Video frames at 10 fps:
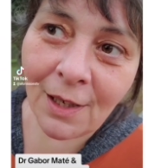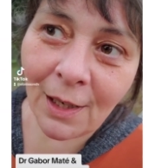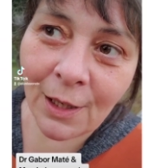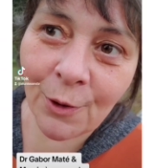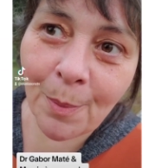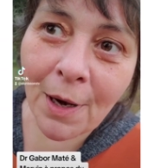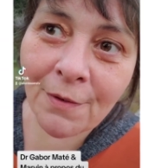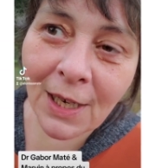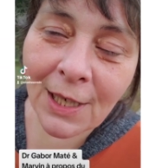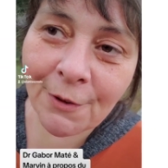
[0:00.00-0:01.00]
Quelque part
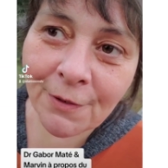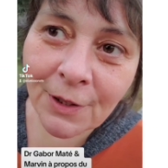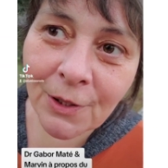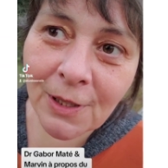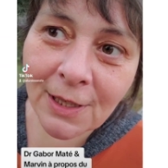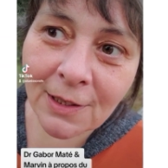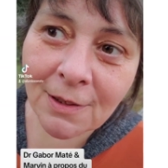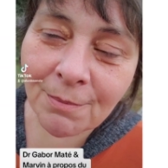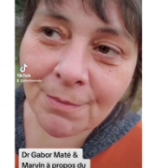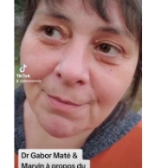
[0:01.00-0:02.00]
vers la fin de
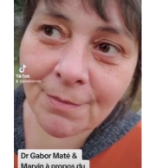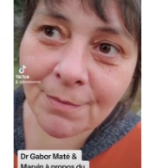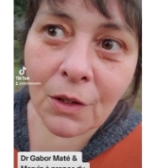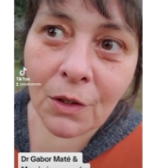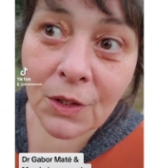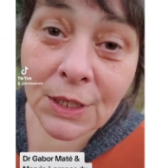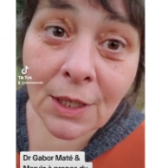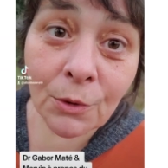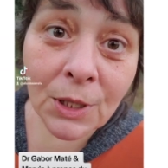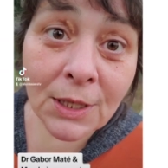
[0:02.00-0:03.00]
l'année, c'est
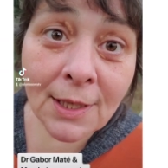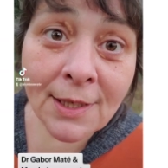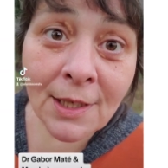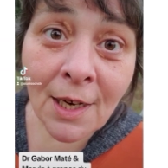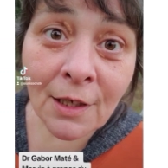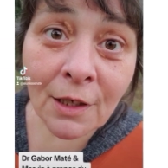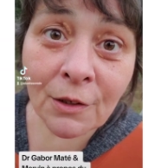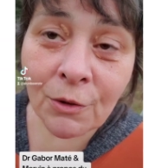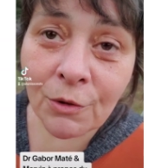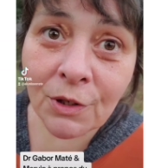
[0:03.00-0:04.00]
Noisy-le-Sec, hein,
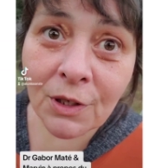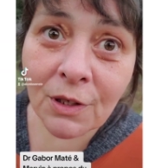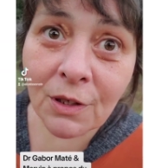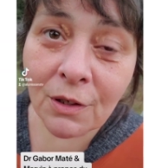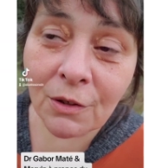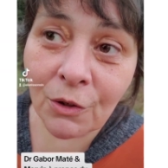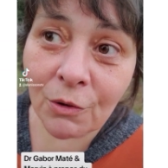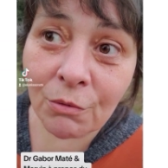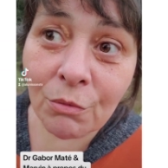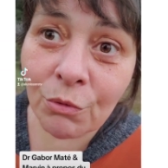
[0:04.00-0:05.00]
donc c'est euh,
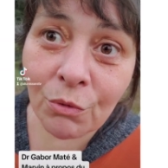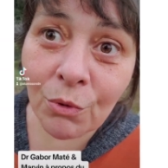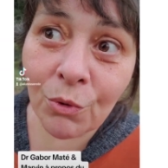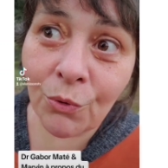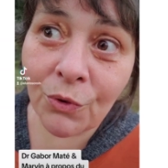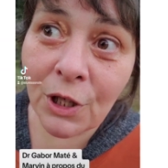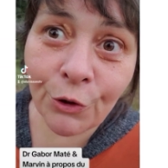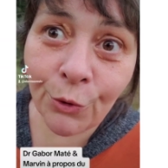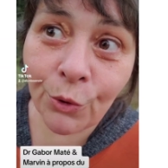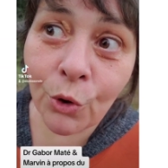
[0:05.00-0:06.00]
une ville
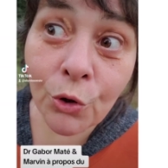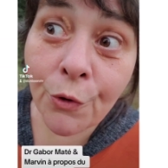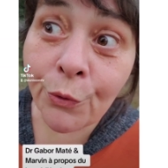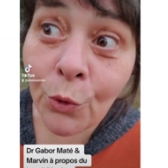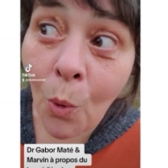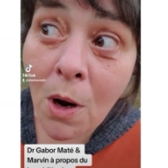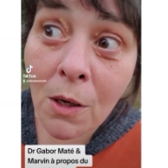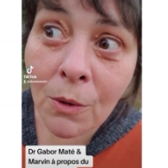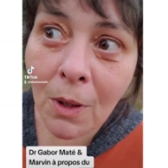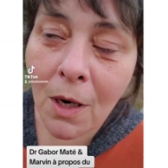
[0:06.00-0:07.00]
du haut 9-3,
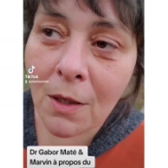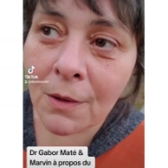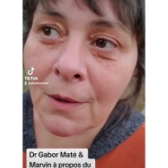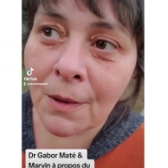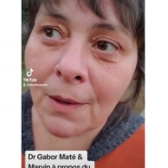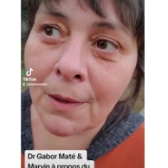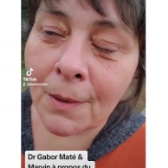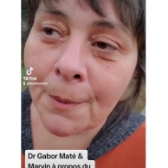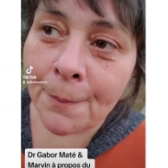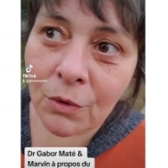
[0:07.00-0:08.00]
quoi. Hein.
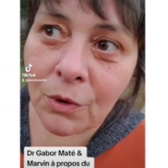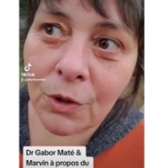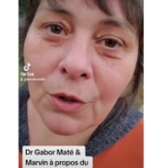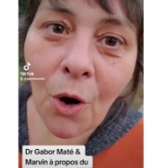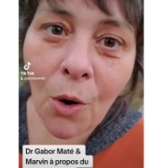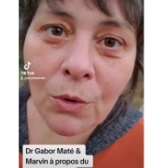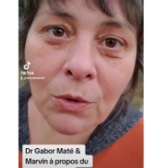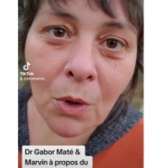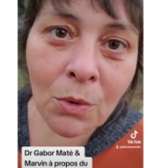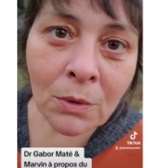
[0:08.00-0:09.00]
Une grande
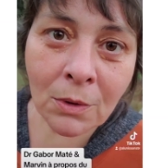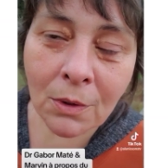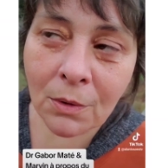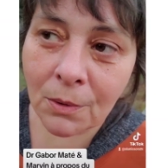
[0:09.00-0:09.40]
route.